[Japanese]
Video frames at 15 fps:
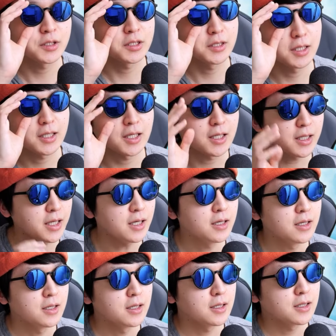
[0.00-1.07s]
身だからね
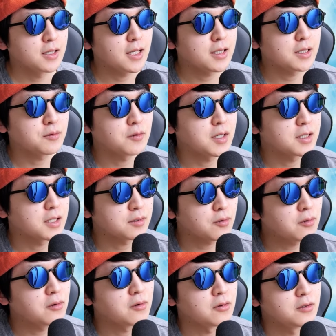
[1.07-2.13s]
灘とかだ
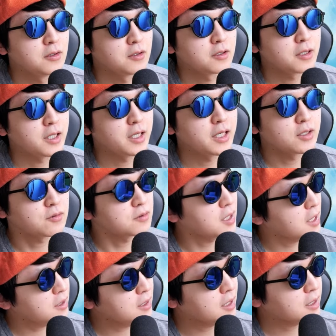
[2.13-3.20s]
とえっ、と
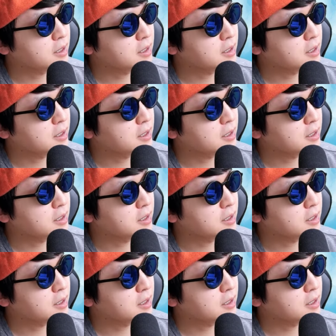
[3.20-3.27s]
なんだっけ